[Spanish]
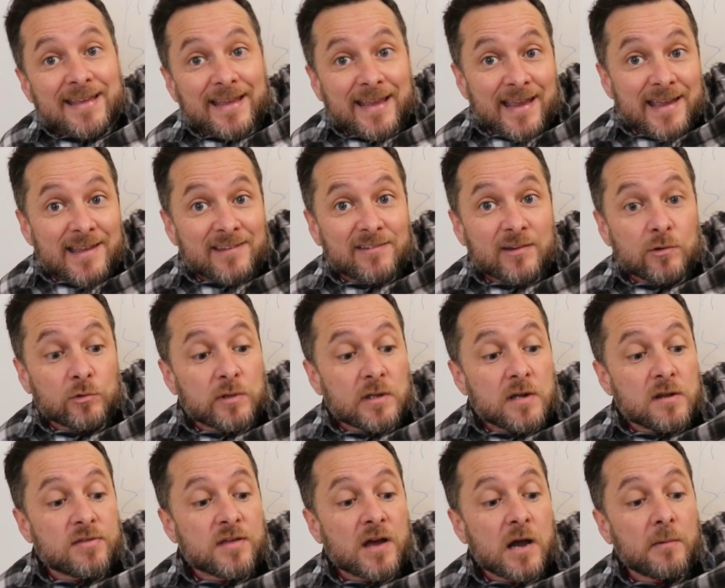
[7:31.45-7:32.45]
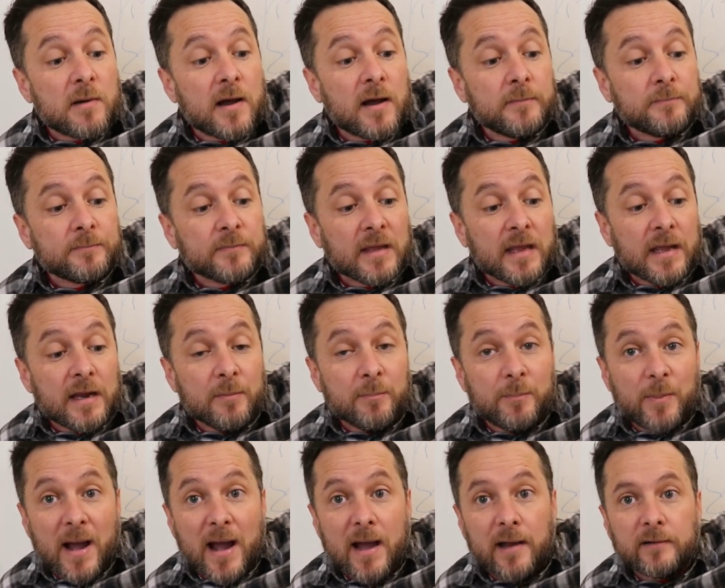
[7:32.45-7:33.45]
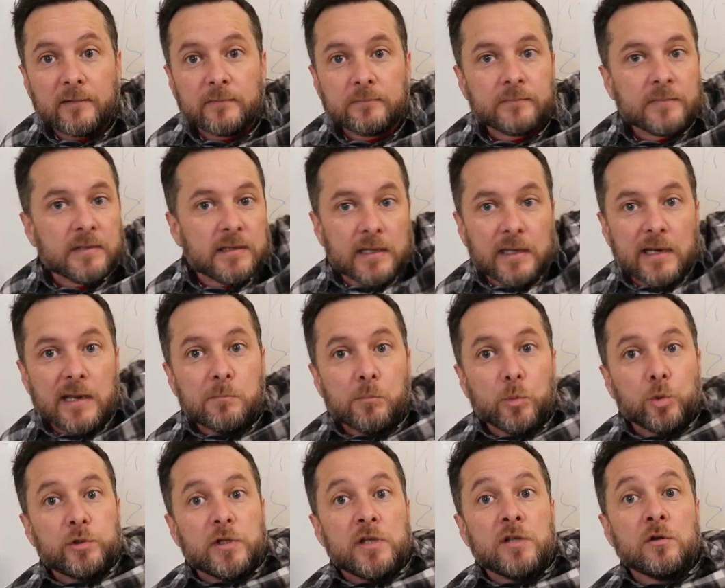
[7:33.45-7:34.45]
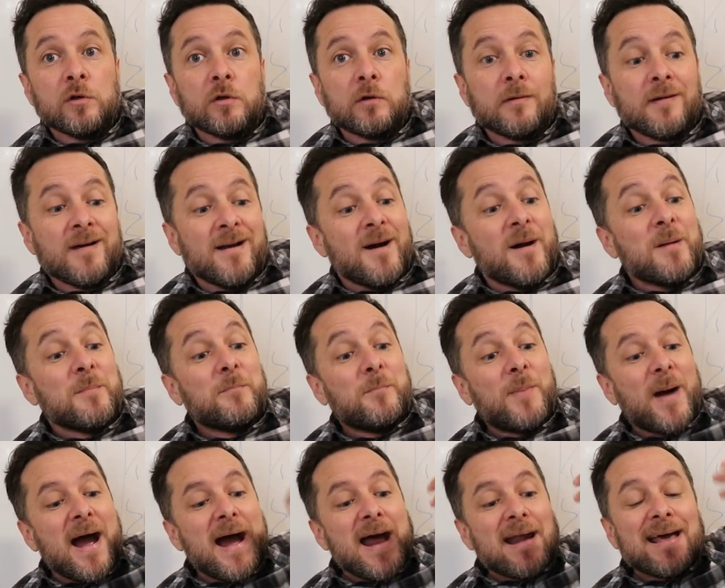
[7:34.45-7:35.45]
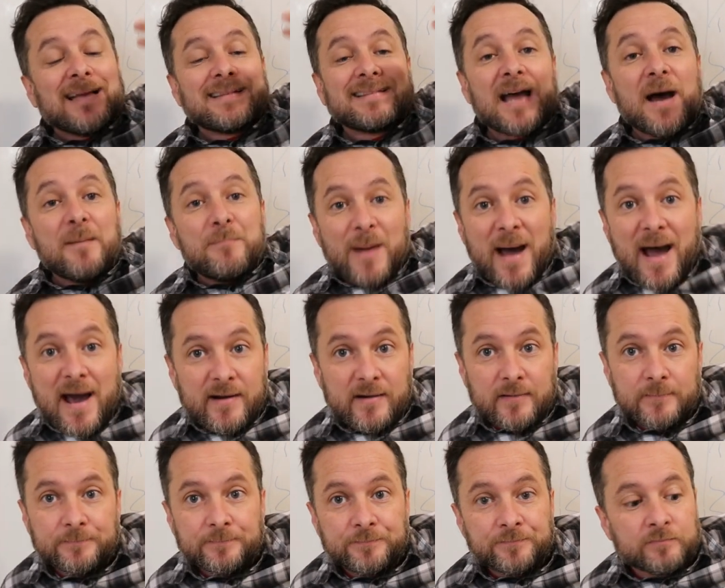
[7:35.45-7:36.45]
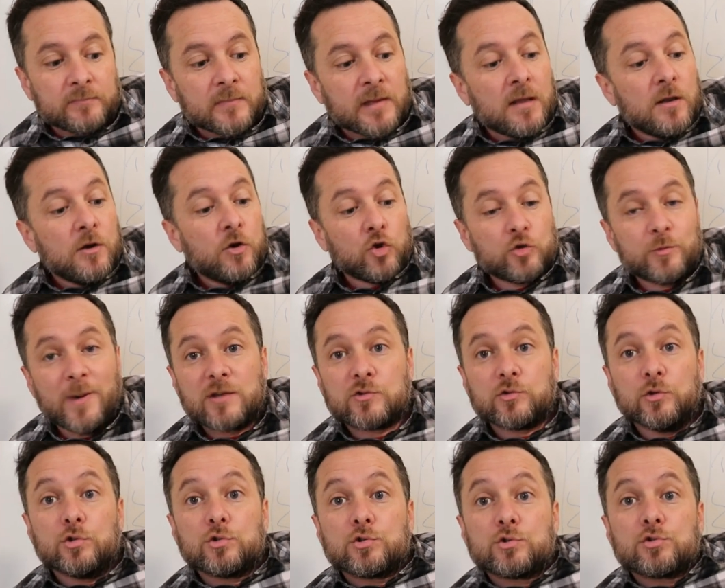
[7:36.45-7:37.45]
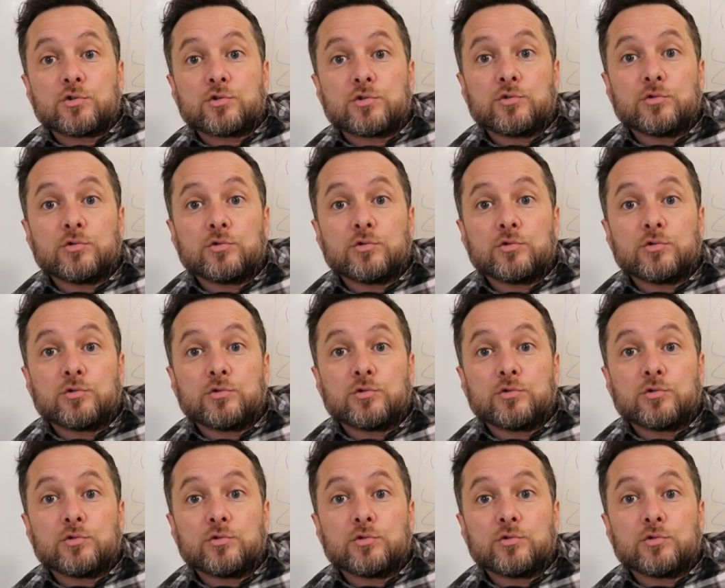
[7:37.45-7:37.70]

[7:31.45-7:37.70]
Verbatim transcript: que se utilizaba el pan y el embutido para tapar los vasos.